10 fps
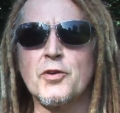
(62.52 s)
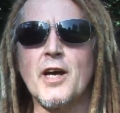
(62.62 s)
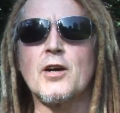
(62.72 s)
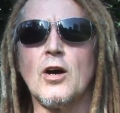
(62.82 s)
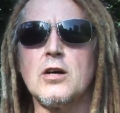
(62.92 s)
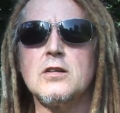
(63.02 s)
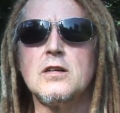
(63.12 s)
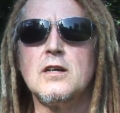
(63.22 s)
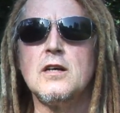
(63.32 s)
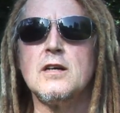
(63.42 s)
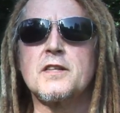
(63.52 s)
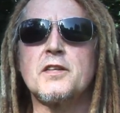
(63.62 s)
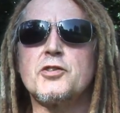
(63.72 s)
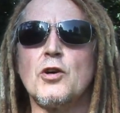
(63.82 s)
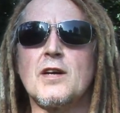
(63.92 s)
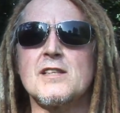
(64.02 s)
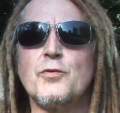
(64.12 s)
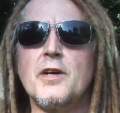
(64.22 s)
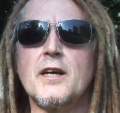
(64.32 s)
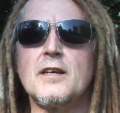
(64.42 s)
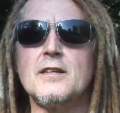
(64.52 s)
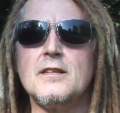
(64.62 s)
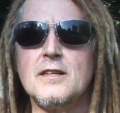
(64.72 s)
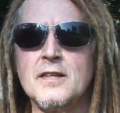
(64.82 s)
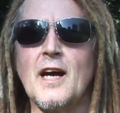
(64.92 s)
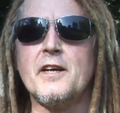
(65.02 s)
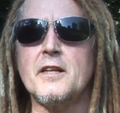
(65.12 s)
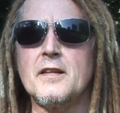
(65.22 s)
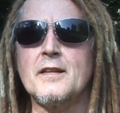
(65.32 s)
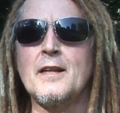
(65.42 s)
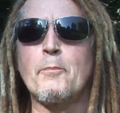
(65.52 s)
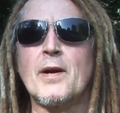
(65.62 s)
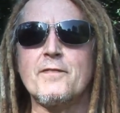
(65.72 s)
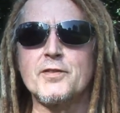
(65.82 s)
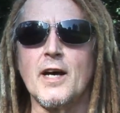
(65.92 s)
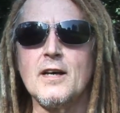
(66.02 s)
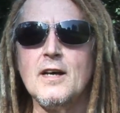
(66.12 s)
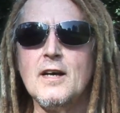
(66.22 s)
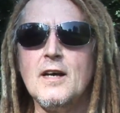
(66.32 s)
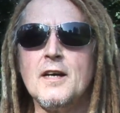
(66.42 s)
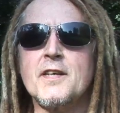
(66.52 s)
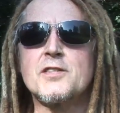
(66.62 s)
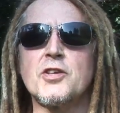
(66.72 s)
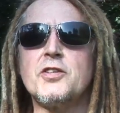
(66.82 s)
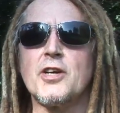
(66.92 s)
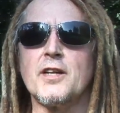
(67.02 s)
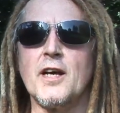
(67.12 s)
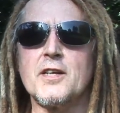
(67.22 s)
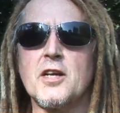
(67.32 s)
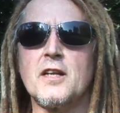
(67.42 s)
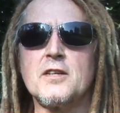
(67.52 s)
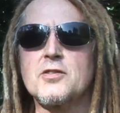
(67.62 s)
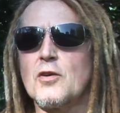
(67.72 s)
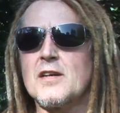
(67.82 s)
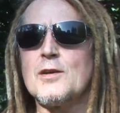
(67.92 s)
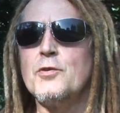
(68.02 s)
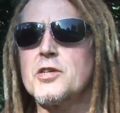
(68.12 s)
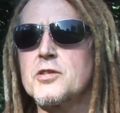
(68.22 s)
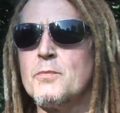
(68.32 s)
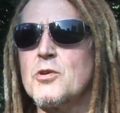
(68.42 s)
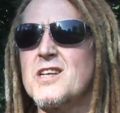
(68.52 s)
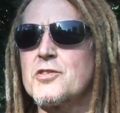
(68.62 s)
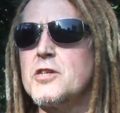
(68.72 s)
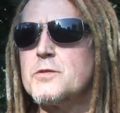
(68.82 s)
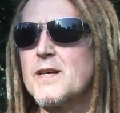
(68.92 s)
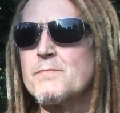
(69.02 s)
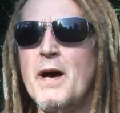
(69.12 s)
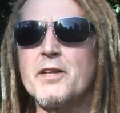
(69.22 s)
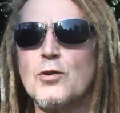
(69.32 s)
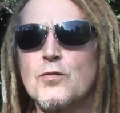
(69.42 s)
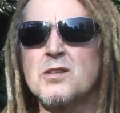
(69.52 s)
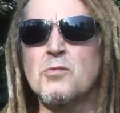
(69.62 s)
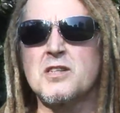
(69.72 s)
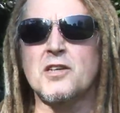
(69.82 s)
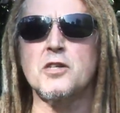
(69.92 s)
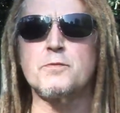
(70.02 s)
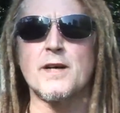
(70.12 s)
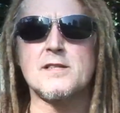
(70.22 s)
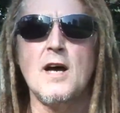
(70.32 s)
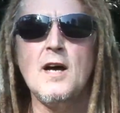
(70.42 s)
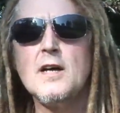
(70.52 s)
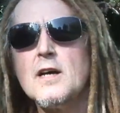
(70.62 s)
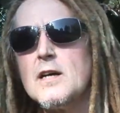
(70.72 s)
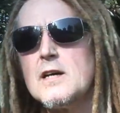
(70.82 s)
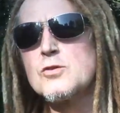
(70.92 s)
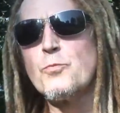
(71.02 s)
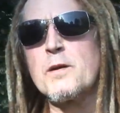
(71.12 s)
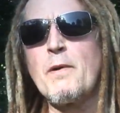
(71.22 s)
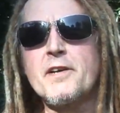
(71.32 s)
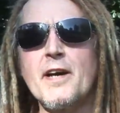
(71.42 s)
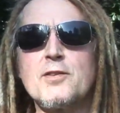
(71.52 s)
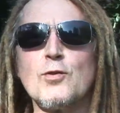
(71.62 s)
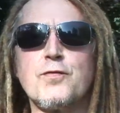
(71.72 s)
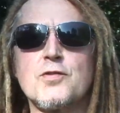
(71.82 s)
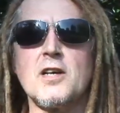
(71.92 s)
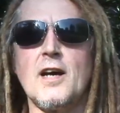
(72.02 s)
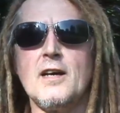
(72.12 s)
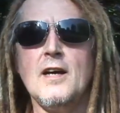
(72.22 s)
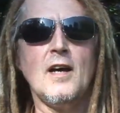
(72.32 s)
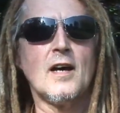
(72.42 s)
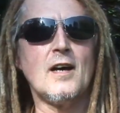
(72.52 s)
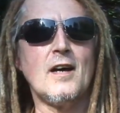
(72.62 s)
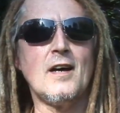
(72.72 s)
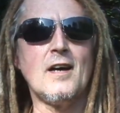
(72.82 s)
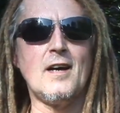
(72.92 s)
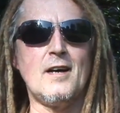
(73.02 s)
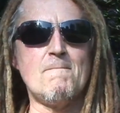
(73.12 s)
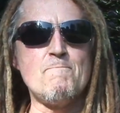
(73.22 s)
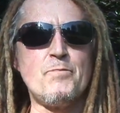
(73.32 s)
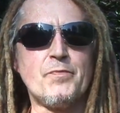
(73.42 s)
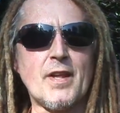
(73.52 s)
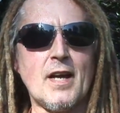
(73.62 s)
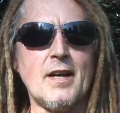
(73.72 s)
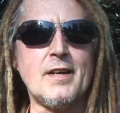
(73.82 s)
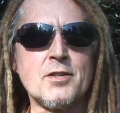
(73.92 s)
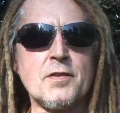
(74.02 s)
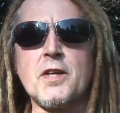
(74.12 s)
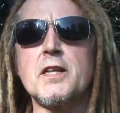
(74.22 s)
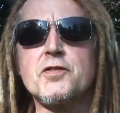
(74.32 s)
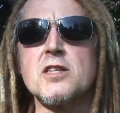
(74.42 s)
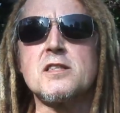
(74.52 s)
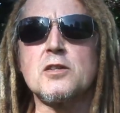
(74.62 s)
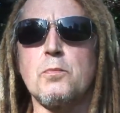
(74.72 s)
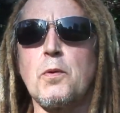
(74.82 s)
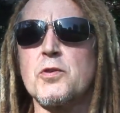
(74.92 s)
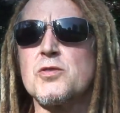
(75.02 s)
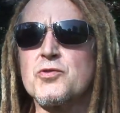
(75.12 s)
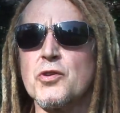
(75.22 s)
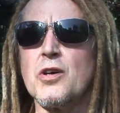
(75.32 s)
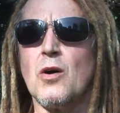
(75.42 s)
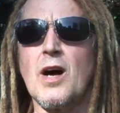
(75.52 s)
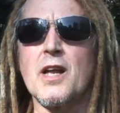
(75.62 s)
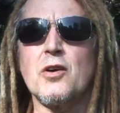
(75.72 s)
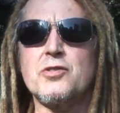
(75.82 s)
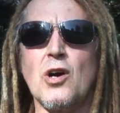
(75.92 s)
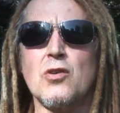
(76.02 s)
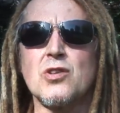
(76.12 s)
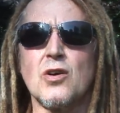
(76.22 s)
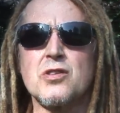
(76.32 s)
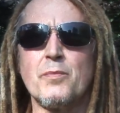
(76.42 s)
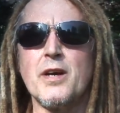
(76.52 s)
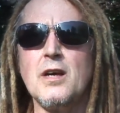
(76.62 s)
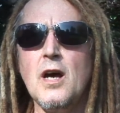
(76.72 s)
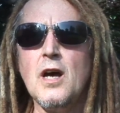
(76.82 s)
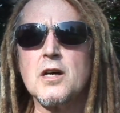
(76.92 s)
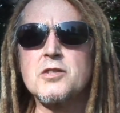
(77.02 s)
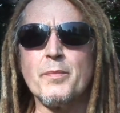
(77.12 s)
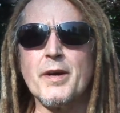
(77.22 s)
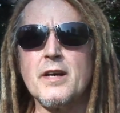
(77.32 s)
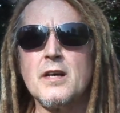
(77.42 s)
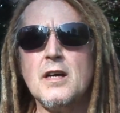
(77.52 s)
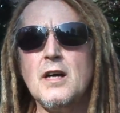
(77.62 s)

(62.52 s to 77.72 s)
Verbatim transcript: II, wtedy się okazuje, jakie naprawdę jest życie, nie? Że, że okazało się, że można żyć bez mediów, że można żyć bez supermarketów, że, e, że wtedy wszyscy to po prostu czują, ale chodzi o to, żeby, żeby